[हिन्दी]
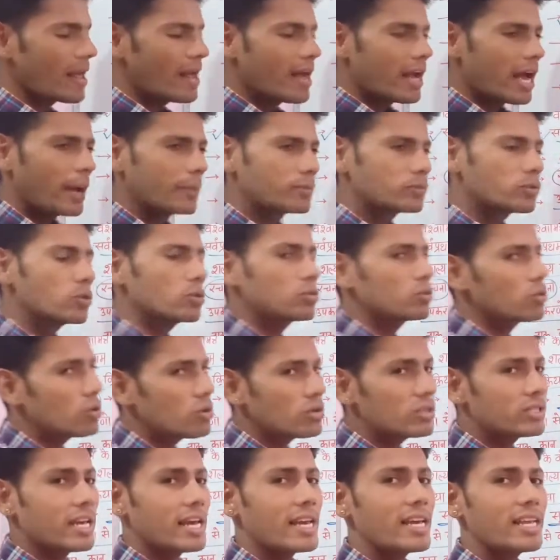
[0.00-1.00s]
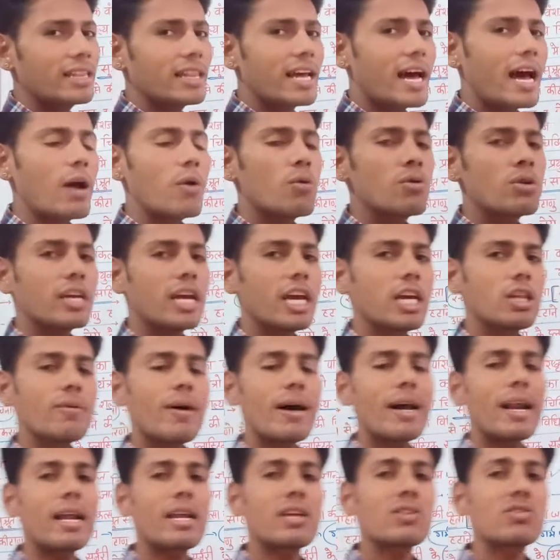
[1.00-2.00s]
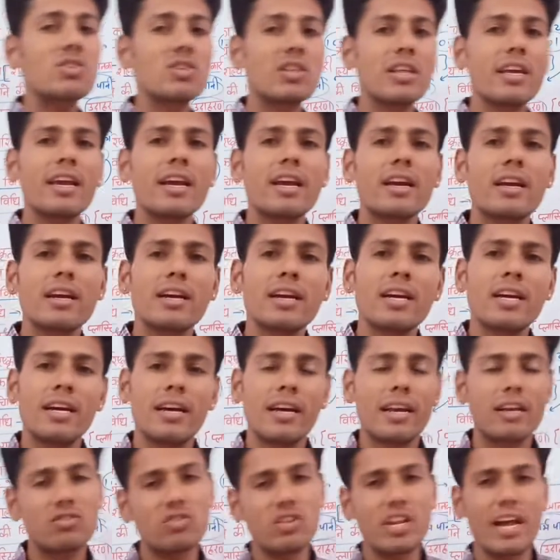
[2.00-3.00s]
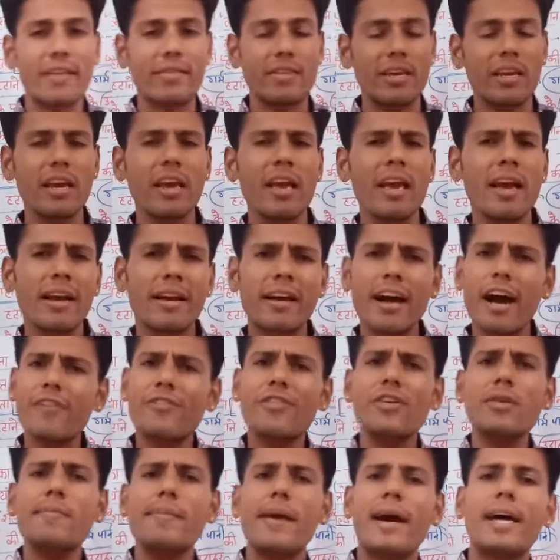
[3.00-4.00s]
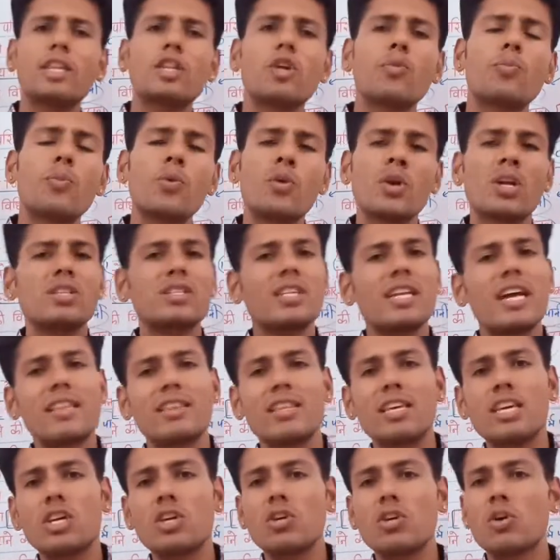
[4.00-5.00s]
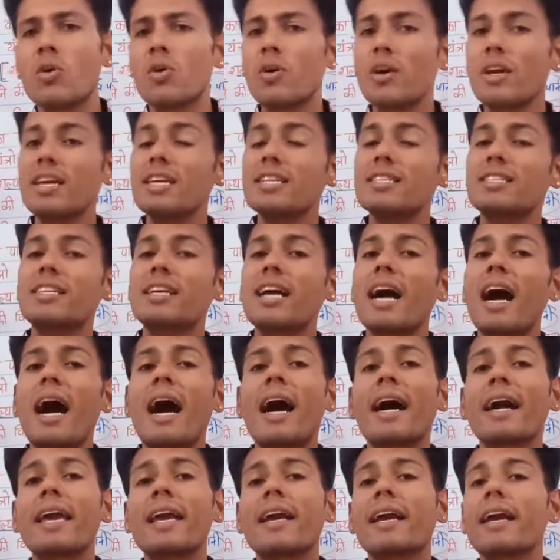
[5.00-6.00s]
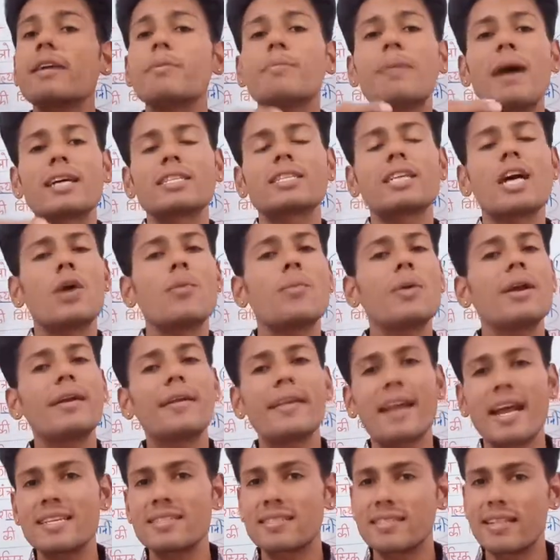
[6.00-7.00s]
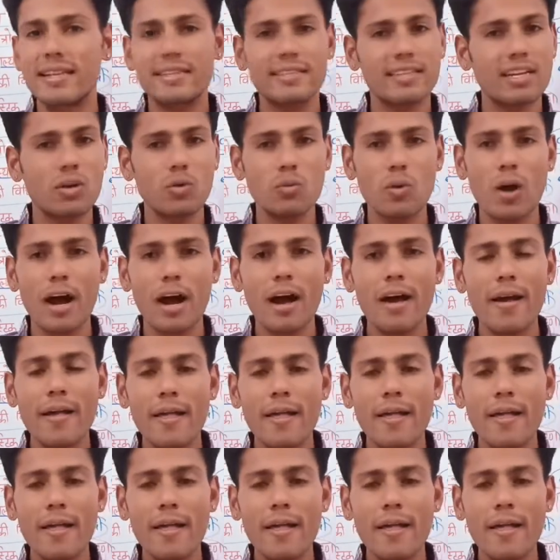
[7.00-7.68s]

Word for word: अब सुश्रुत संहिता उनके द्वारा रचित एक रचना थी काफ़ी महत्वपूर्ण रचना थी क्योंकि इसका आगे कई भाषाओं में ट्रांसलेशन हुआ